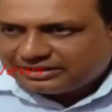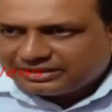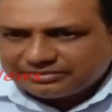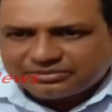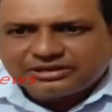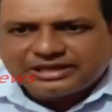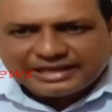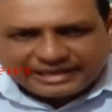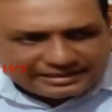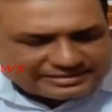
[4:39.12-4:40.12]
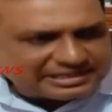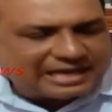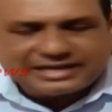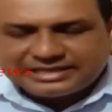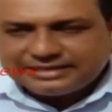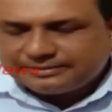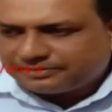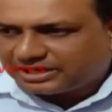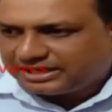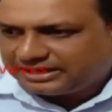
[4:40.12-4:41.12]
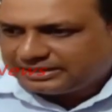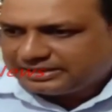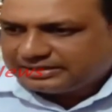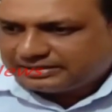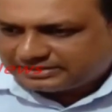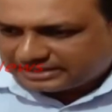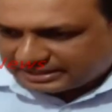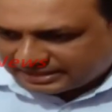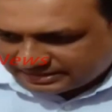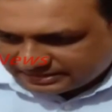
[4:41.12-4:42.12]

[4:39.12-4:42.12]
এবং এর যা কি মানে তার